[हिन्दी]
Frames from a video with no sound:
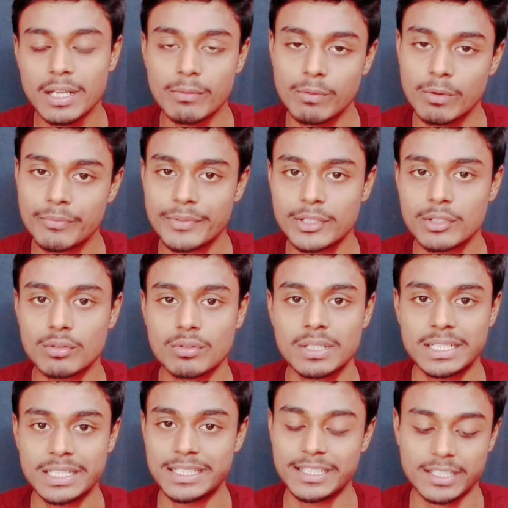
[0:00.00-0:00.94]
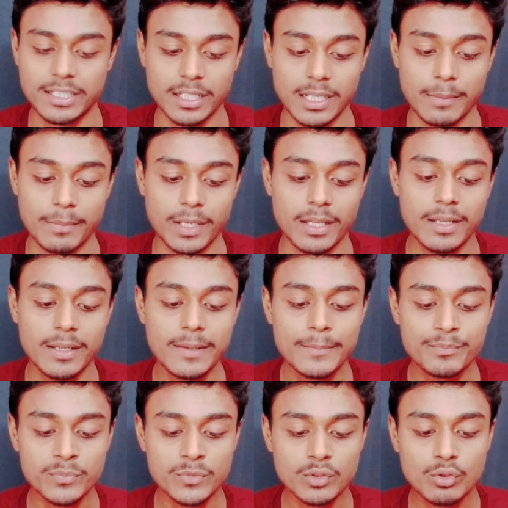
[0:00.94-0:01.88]
है ना वो वीडियो को डिलीट करना पड़ा
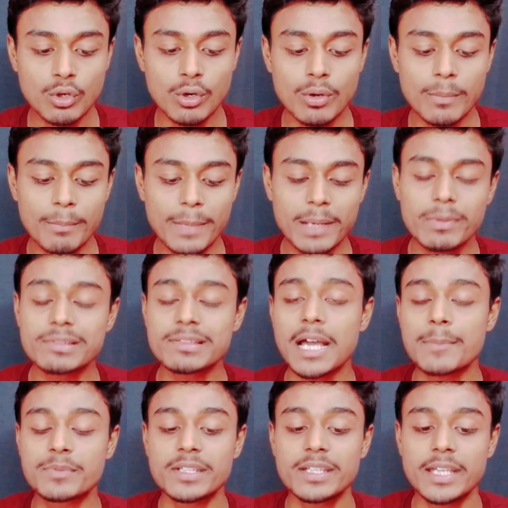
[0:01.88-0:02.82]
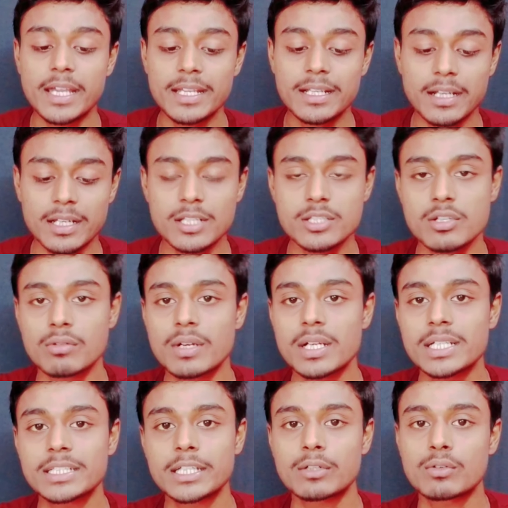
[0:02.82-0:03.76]
तो मैं बस आपसे यही कहना
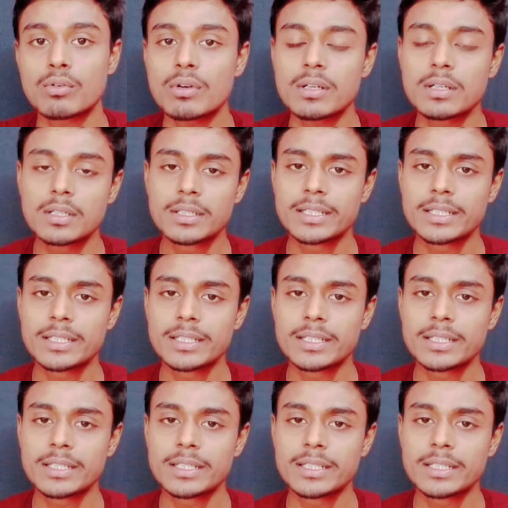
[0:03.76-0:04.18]
चाहूंगा कि देखो